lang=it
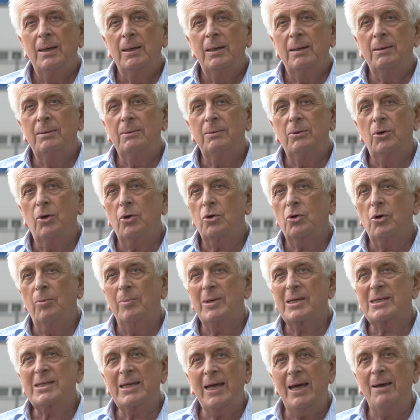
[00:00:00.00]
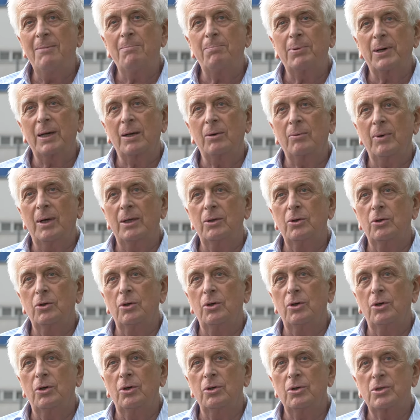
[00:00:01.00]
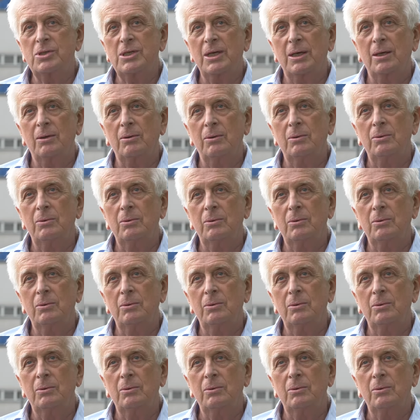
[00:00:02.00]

noi come sempre quando c'è